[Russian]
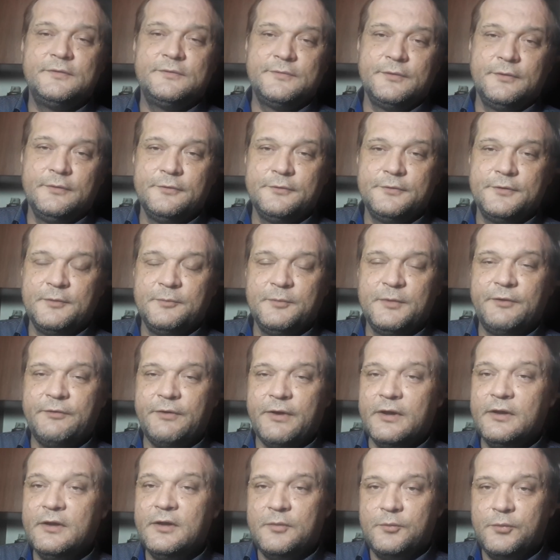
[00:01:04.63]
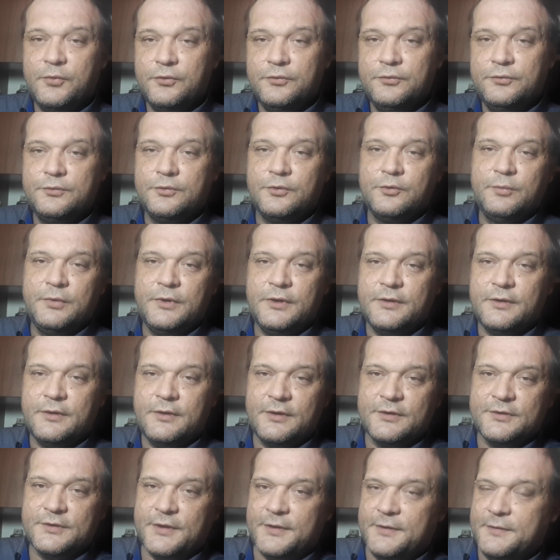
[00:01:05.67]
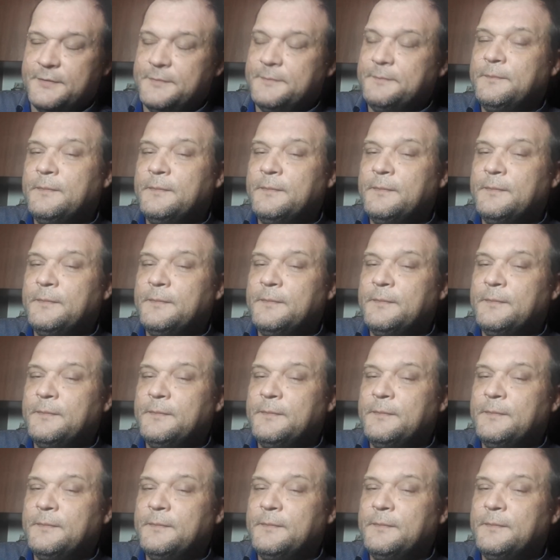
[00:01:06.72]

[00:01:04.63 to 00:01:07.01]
с золотом навряд ли будут рубли лежать.